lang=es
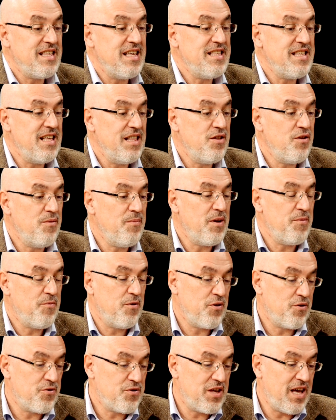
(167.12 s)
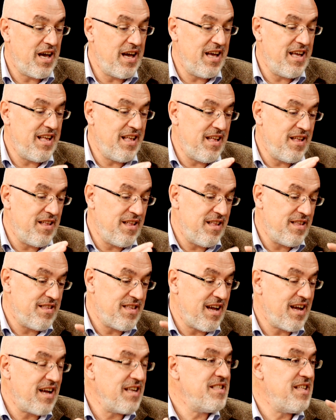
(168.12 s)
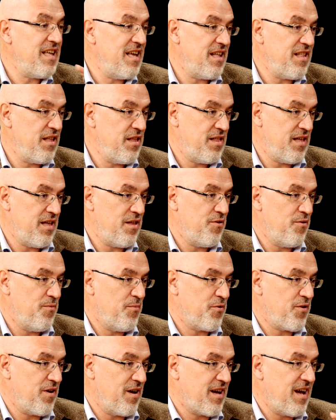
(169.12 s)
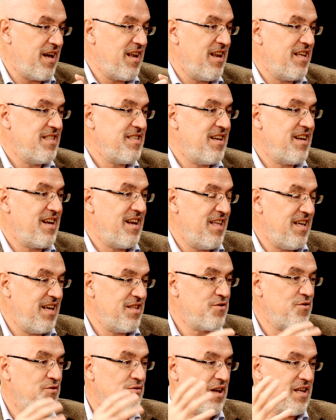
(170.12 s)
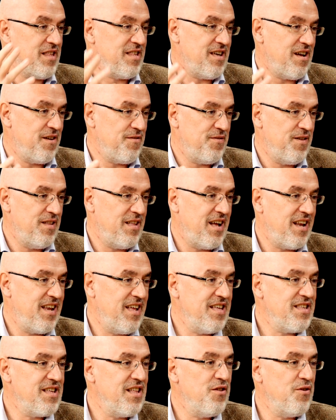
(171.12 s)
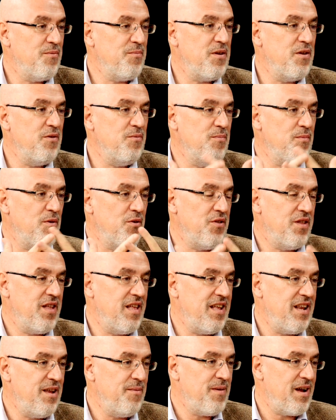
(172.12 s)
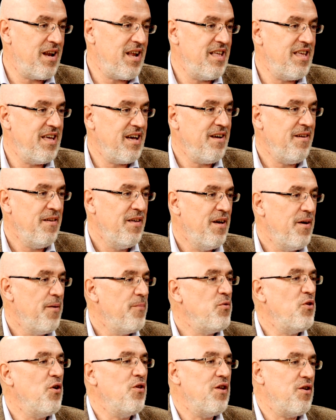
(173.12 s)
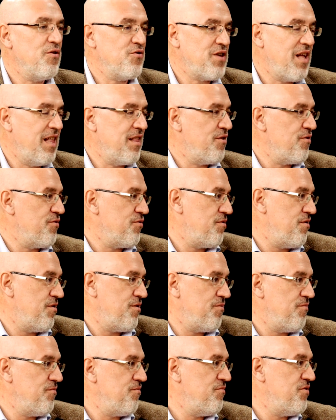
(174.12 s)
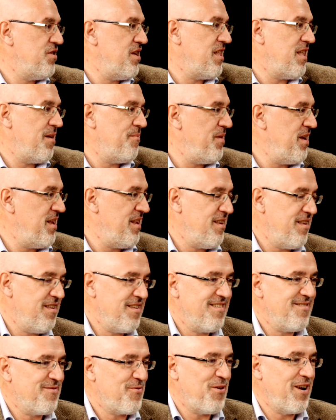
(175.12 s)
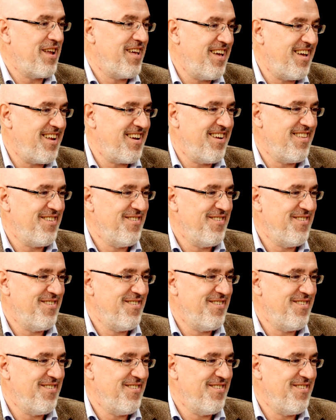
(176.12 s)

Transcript: es el nombre, bueno, eh, eh, se ha, castellanizado, porque Kailas en realidad es con H al final, y es el nombre de un monte del Himalaya no de los altos, sino un 7000 cualquiera,